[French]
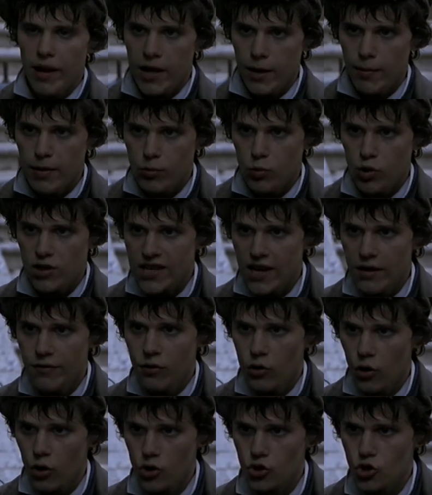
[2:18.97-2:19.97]
parler à mademoiselle
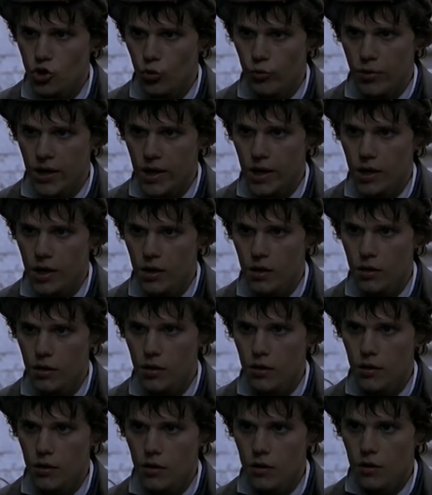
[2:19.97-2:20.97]
Florence Dombé.
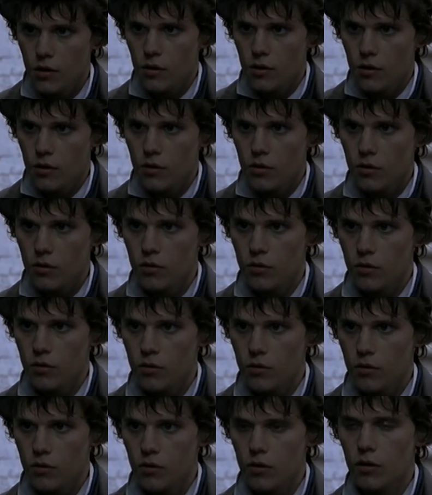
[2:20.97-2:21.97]
Malheureusement,
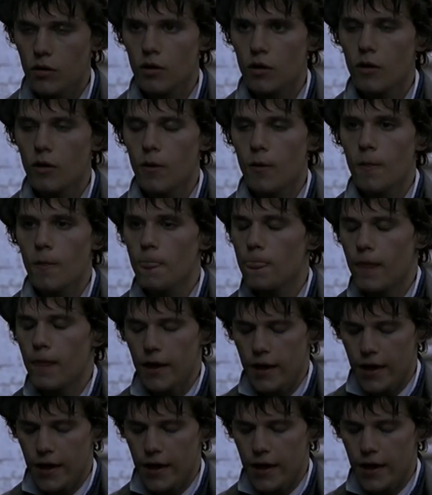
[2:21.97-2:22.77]
c'est impossible.